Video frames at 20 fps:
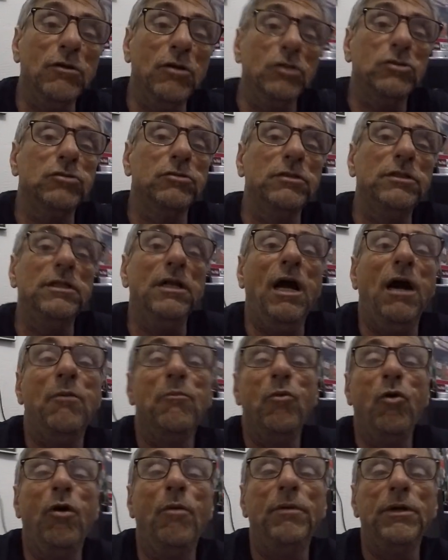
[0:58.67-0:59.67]
nosso
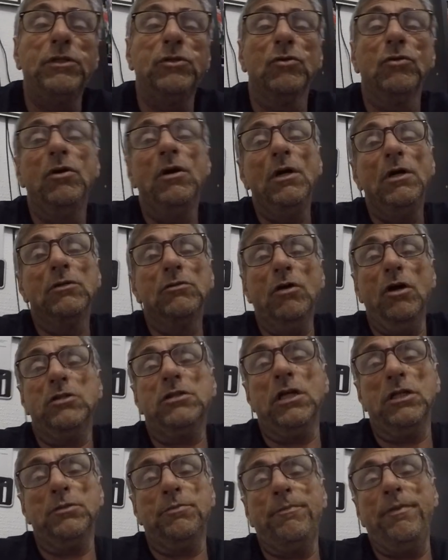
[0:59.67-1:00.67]
dinamômetro, nossas